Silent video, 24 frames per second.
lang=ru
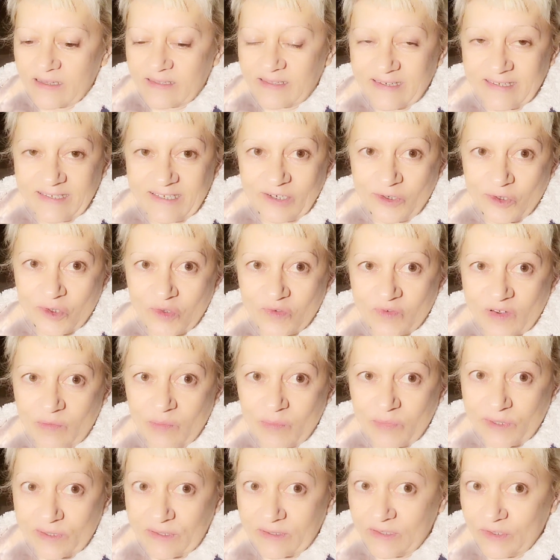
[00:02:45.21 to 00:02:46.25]
Надеюсь,
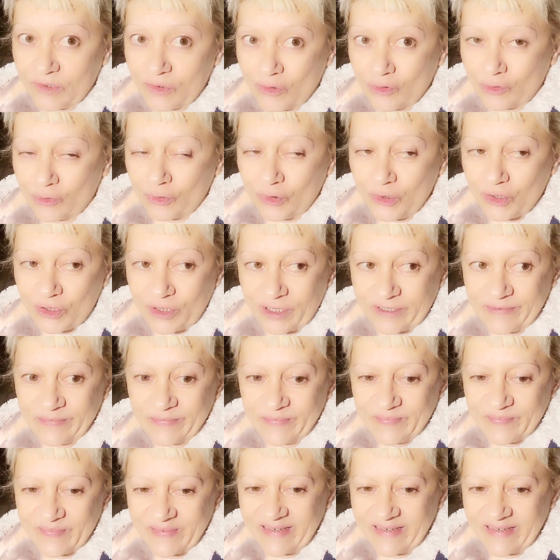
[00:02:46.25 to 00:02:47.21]
вам было не скучно.